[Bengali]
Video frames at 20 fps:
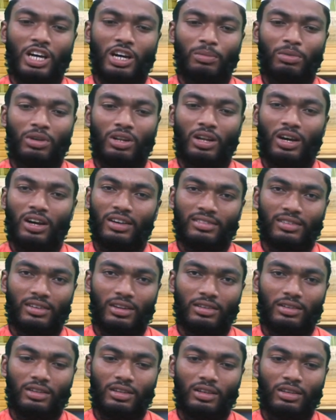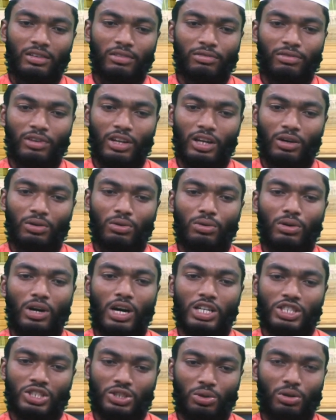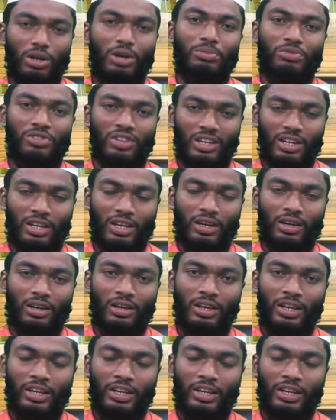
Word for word: আবিল হাসানাতি ফালাহু আশরু আমসালিহা